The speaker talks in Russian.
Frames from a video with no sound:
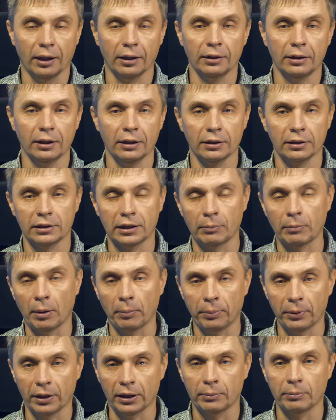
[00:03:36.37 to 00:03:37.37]
Антенна
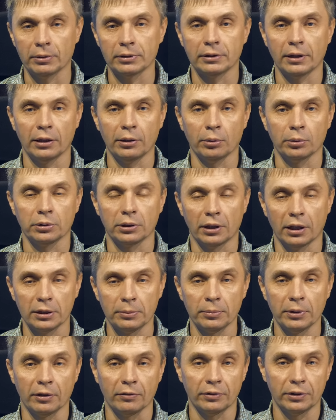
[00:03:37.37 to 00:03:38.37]
сама при этом остается
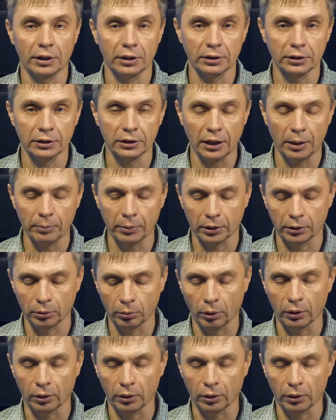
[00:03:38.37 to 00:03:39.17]
размеров тех же самых,